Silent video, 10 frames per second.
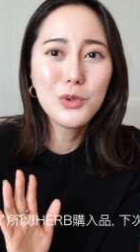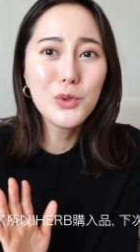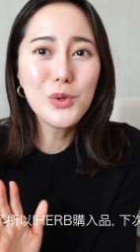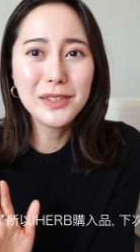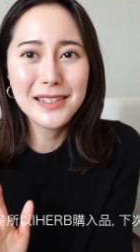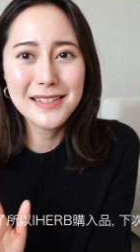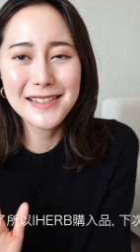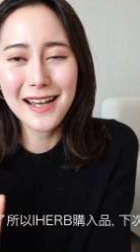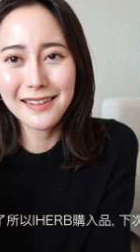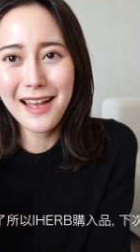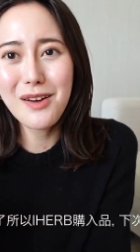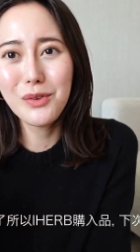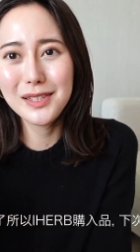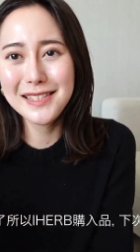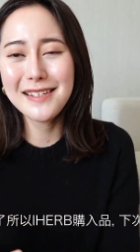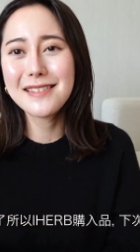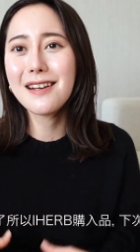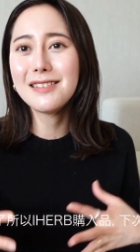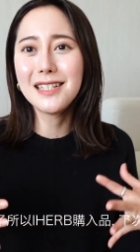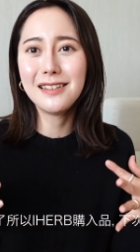如果呢想看我介
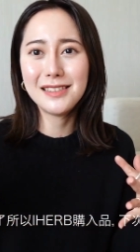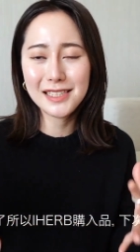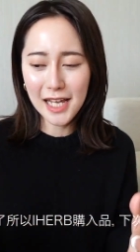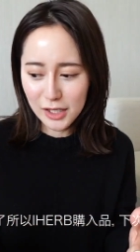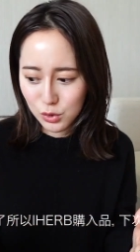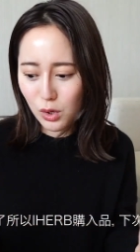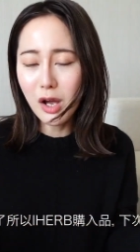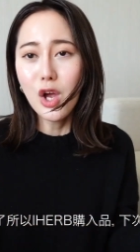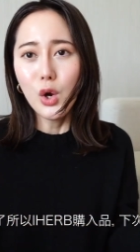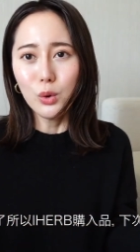绍任何的彩妆，